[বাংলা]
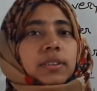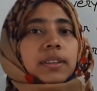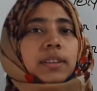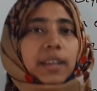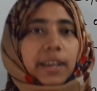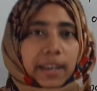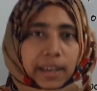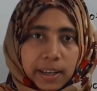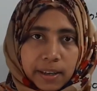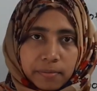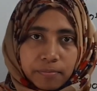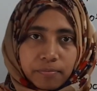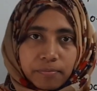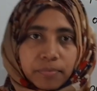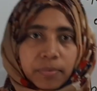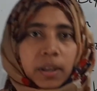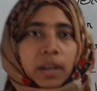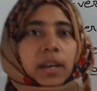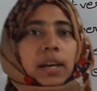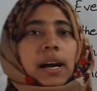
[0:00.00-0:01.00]
দে
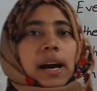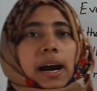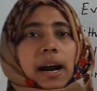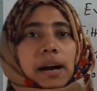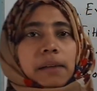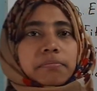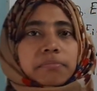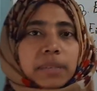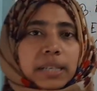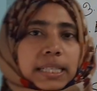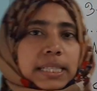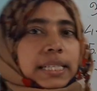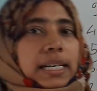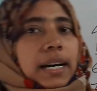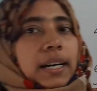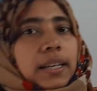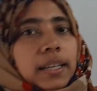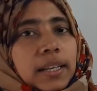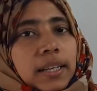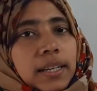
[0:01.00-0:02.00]
আমরা
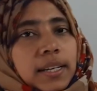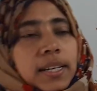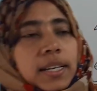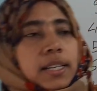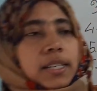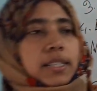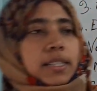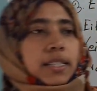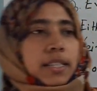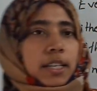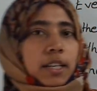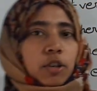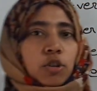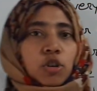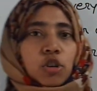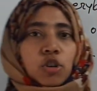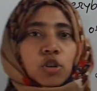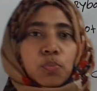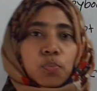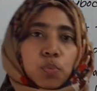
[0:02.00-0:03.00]
জানি যে
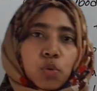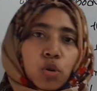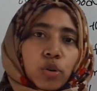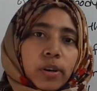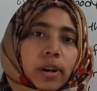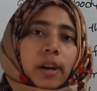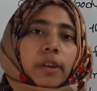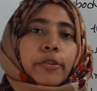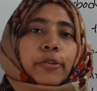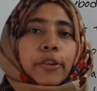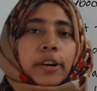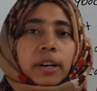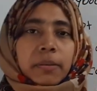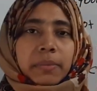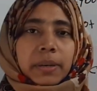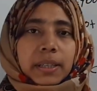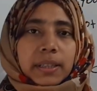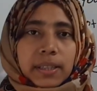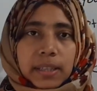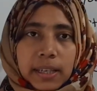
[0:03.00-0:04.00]
কোনো প্লুরাল
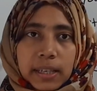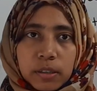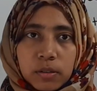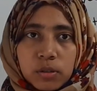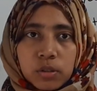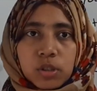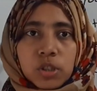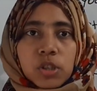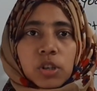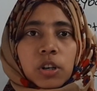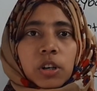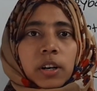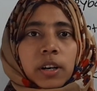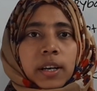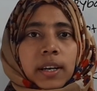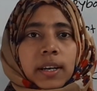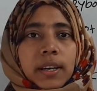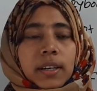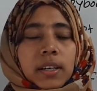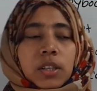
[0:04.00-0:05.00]
ফর্মে দে ইউজ
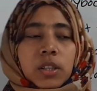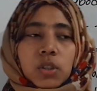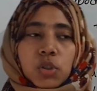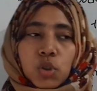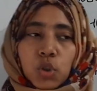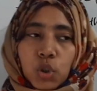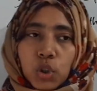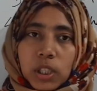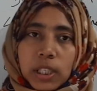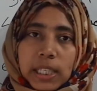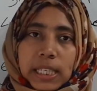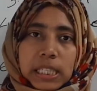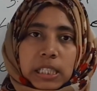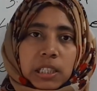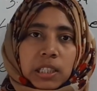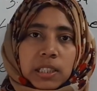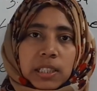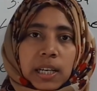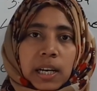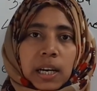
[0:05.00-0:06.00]
হয় যদি না
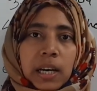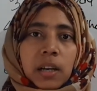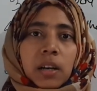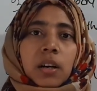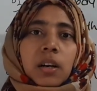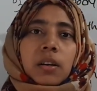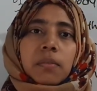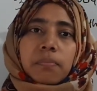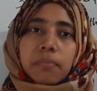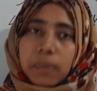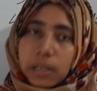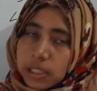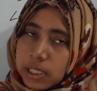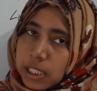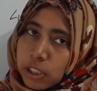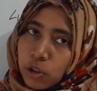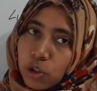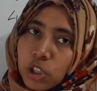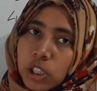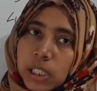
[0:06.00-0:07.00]
সেটা
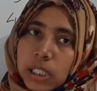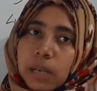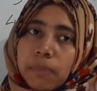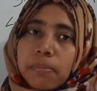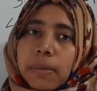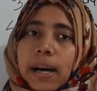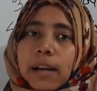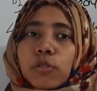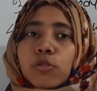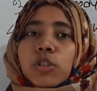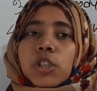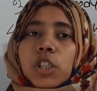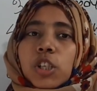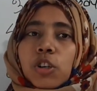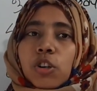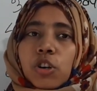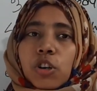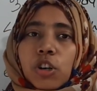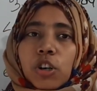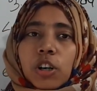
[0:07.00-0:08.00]
যদি সেটা মানুষই
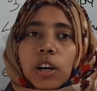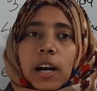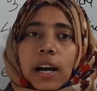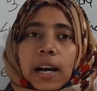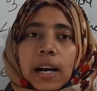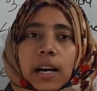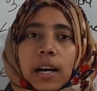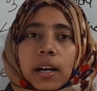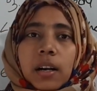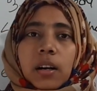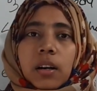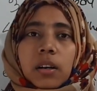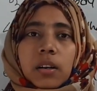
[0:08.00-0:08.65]
হোক আর